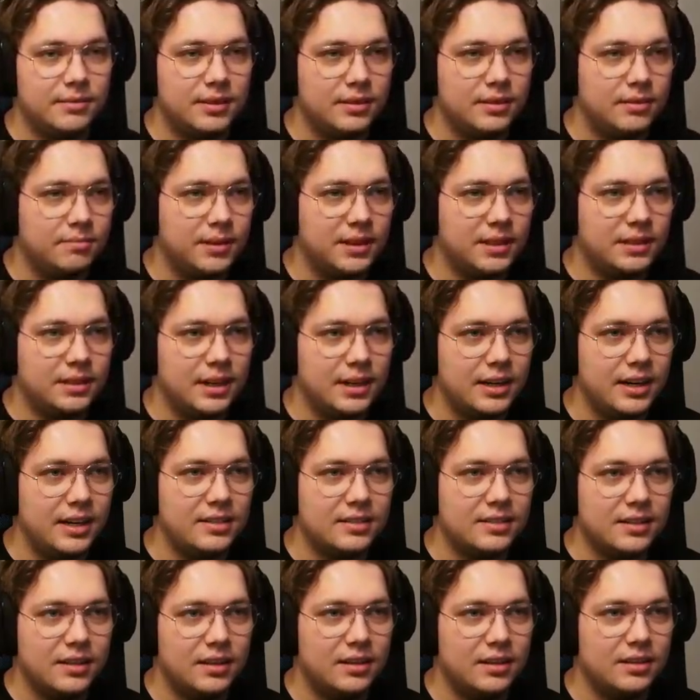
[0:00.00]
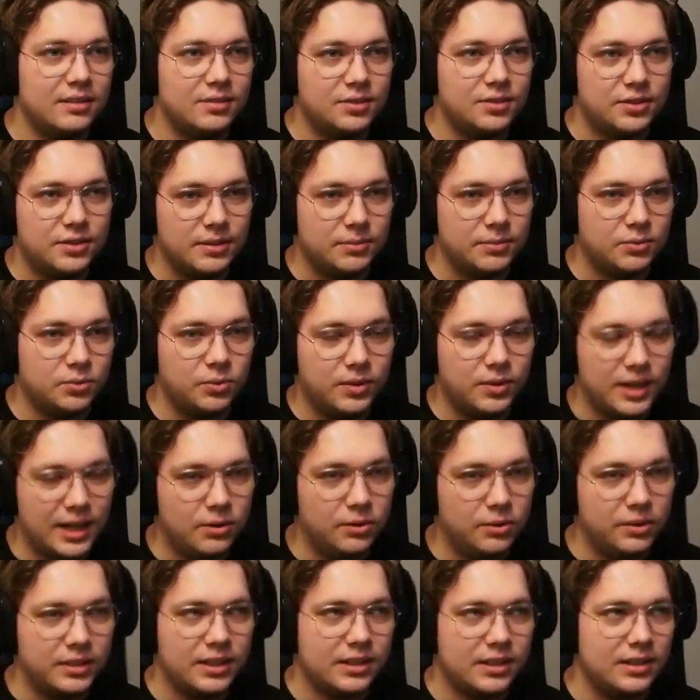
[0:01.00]
te pandareńskie, co się tam
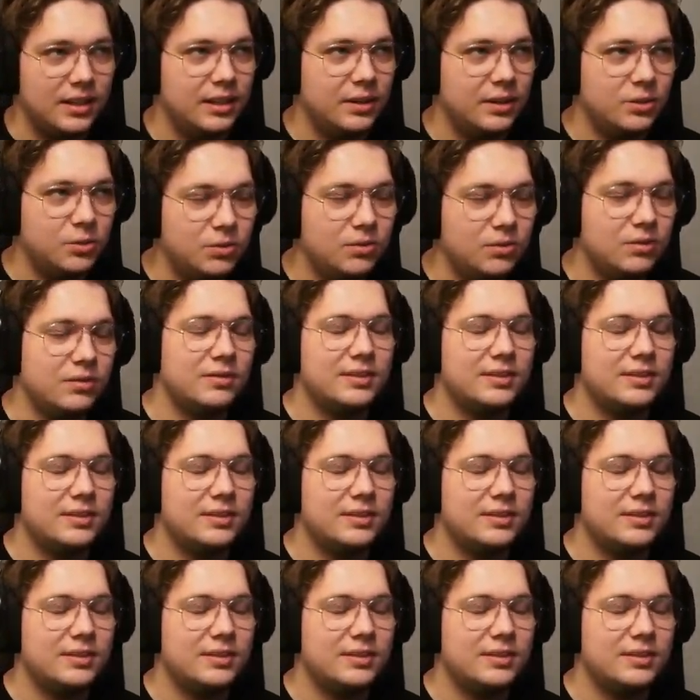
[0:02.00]
szukały i tak dalej. Kurde,